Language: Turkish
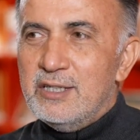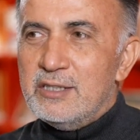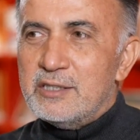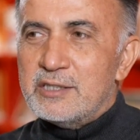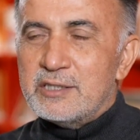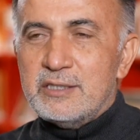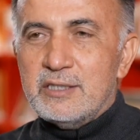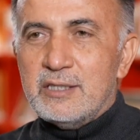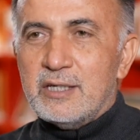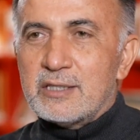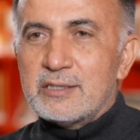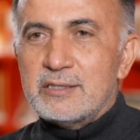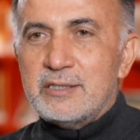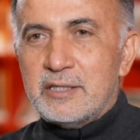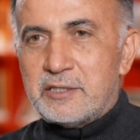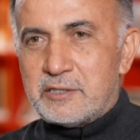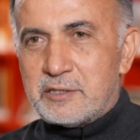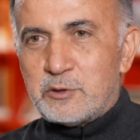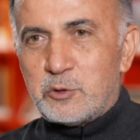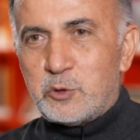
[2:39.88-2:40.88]
İşte artı
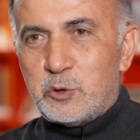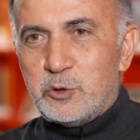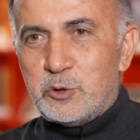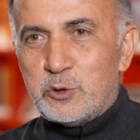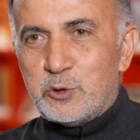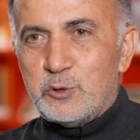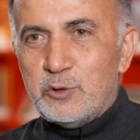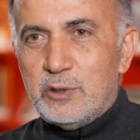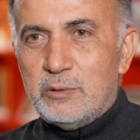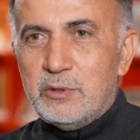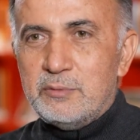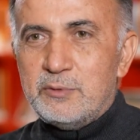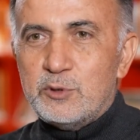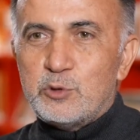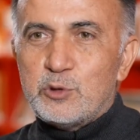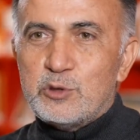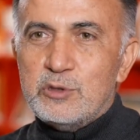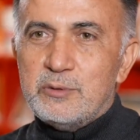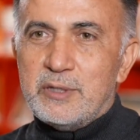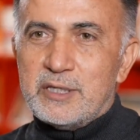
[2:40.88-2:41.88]
eksi koyuyordu ama bir
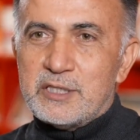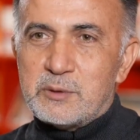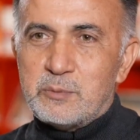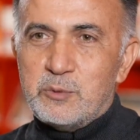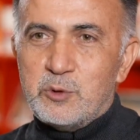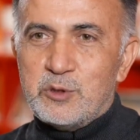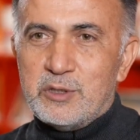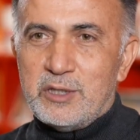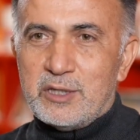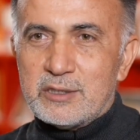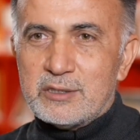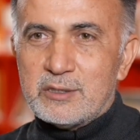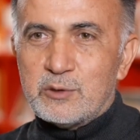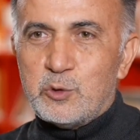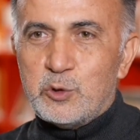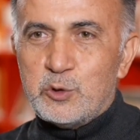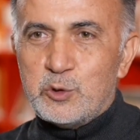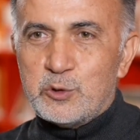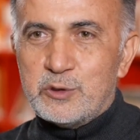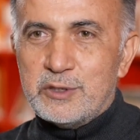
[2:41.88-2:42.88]
türlü basmıyordu artı
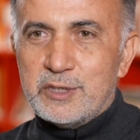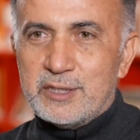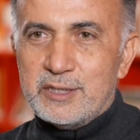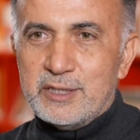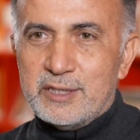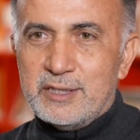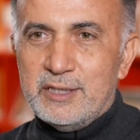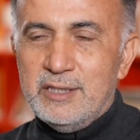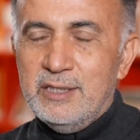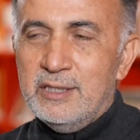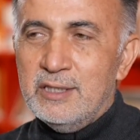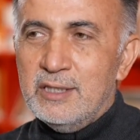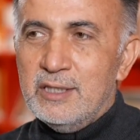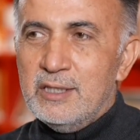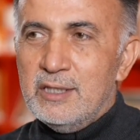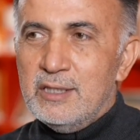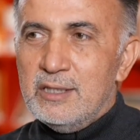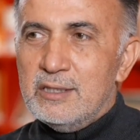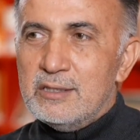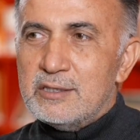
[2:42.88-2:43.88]
koyduklarına da.
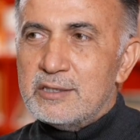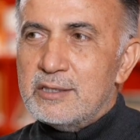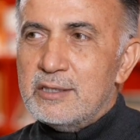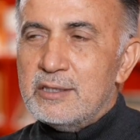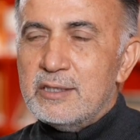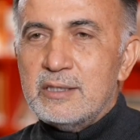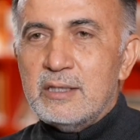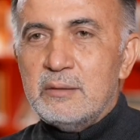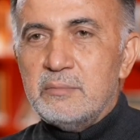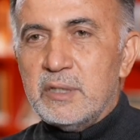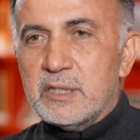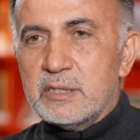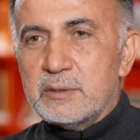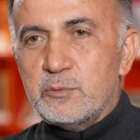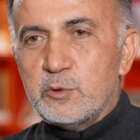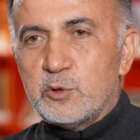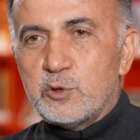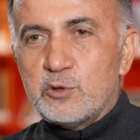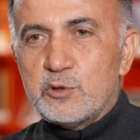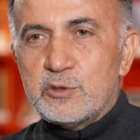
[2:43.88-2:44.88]
İşte neden
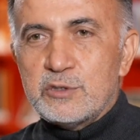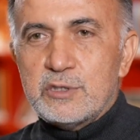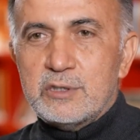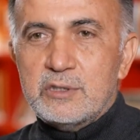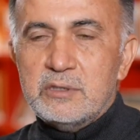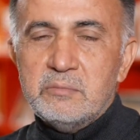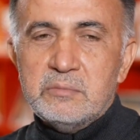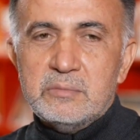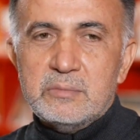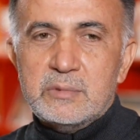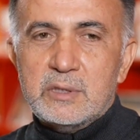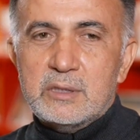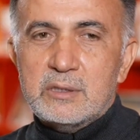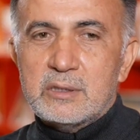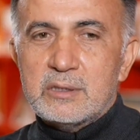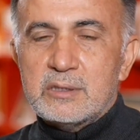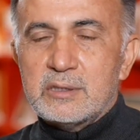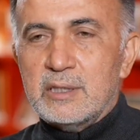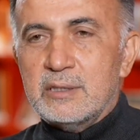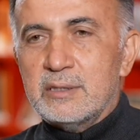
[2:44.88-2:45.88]
basmıyorsunuz dedim. Dedi
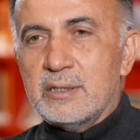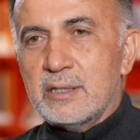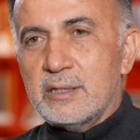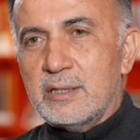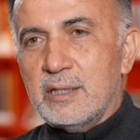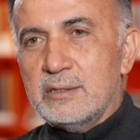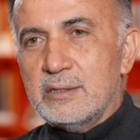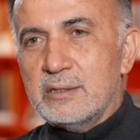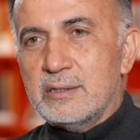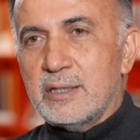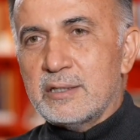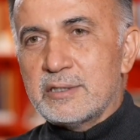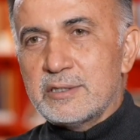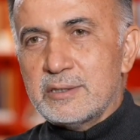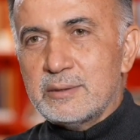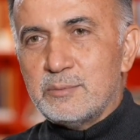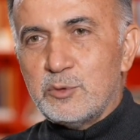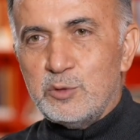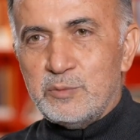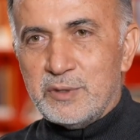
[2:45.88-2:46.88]
ki sen daha kendi
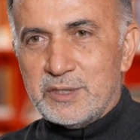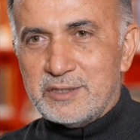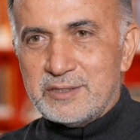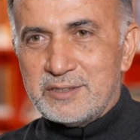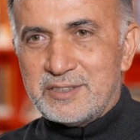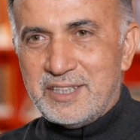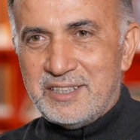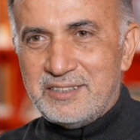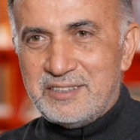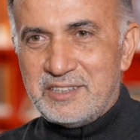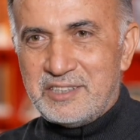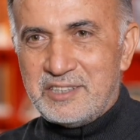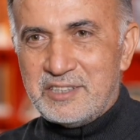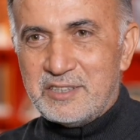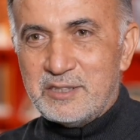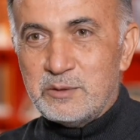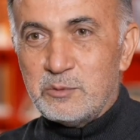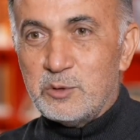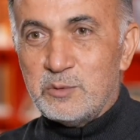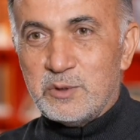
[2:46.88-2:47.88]
tarzını bulmadın, kendi
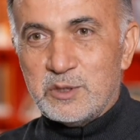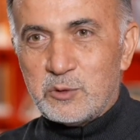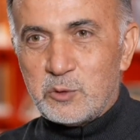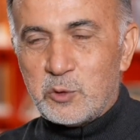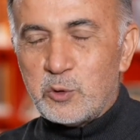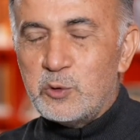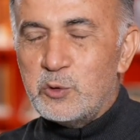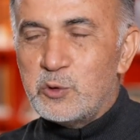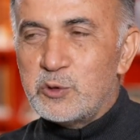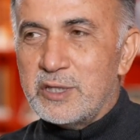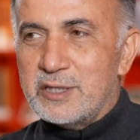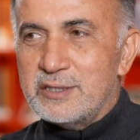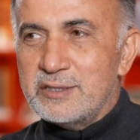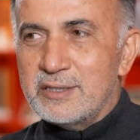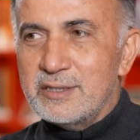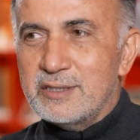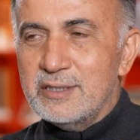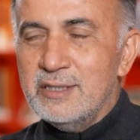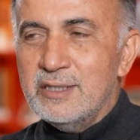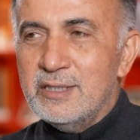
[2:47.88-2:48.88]
şiirini bulmadın. O yüzden
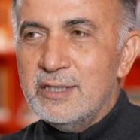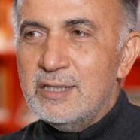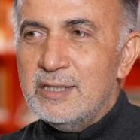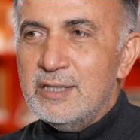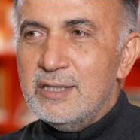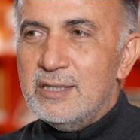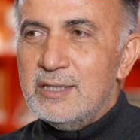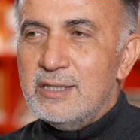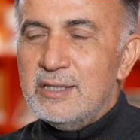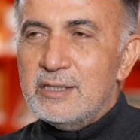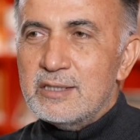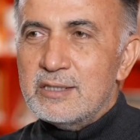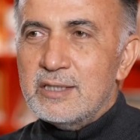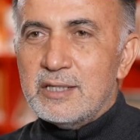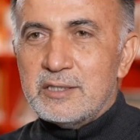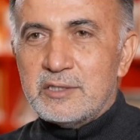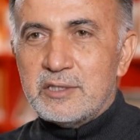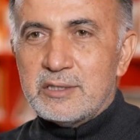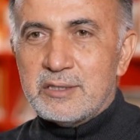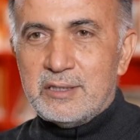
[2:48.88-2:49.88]
dedi. E,
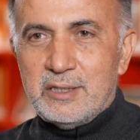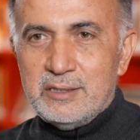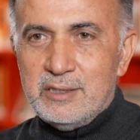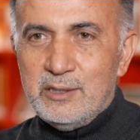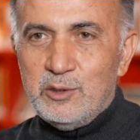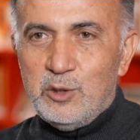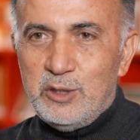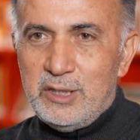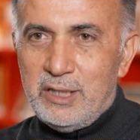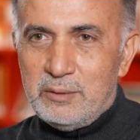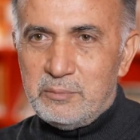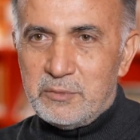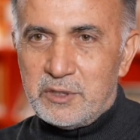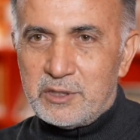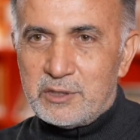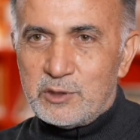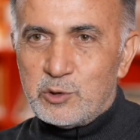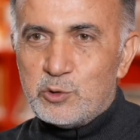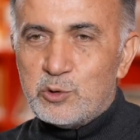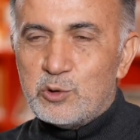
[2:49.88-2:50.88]
gerçekten de
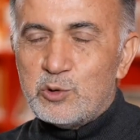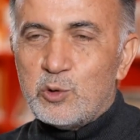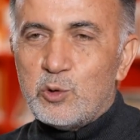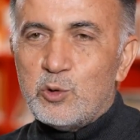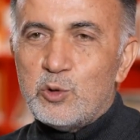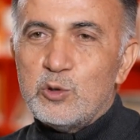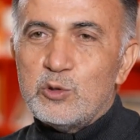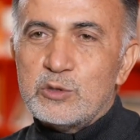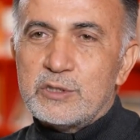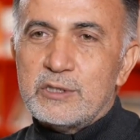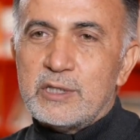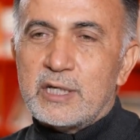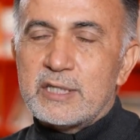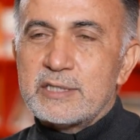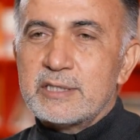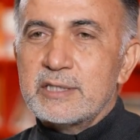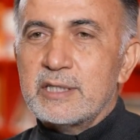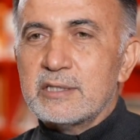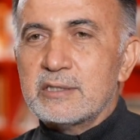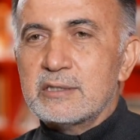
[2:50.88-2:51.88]
öyleymiş. Çünkü o
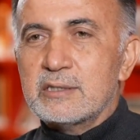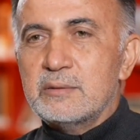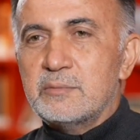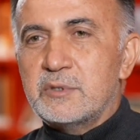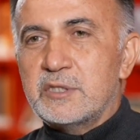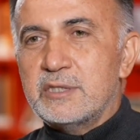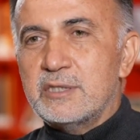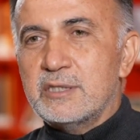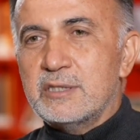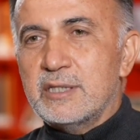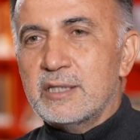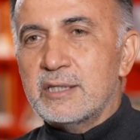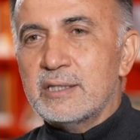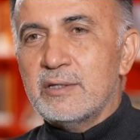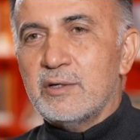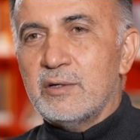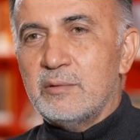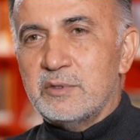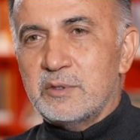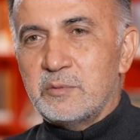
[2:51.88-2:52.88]
tarz yazdığım şiirlere
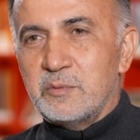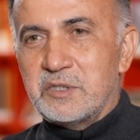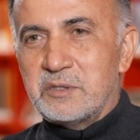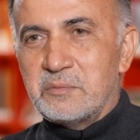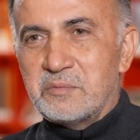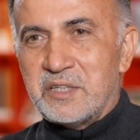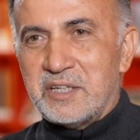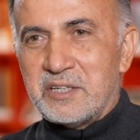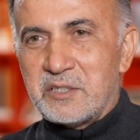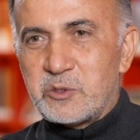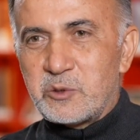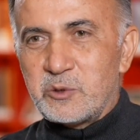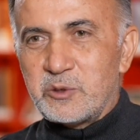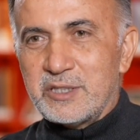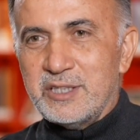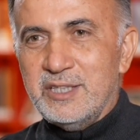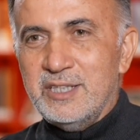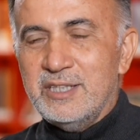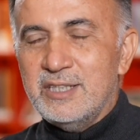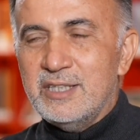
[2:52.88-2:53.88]
devam etmedim daha
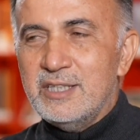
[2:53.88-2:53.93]
sonra.